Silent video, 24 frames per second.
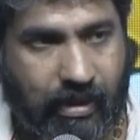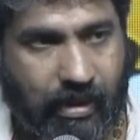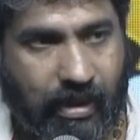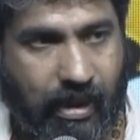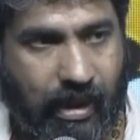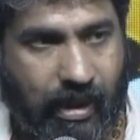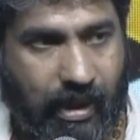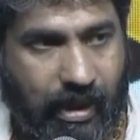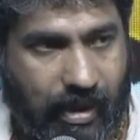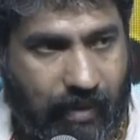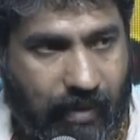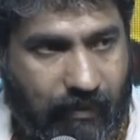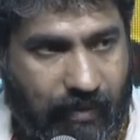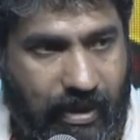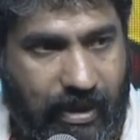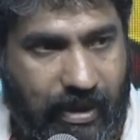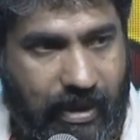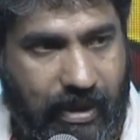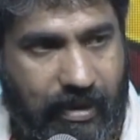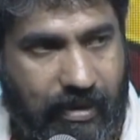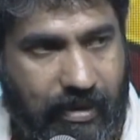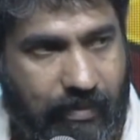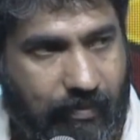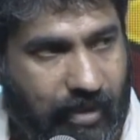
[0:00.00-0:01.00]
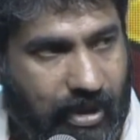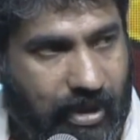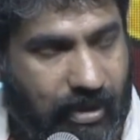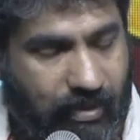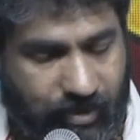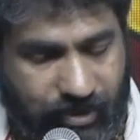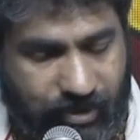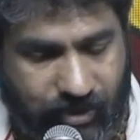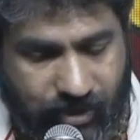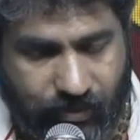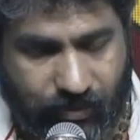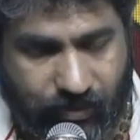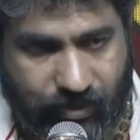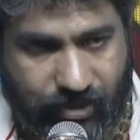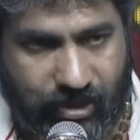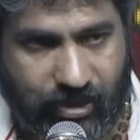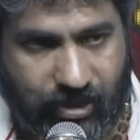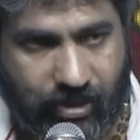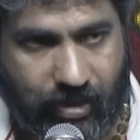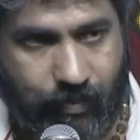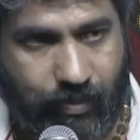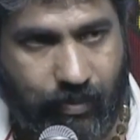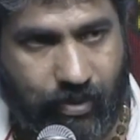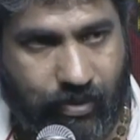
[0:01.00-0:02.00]
అలా వెళ్ళి మళ్ళీ వచ్చి
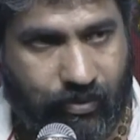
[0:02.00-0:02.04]
చూసేటప్పుడు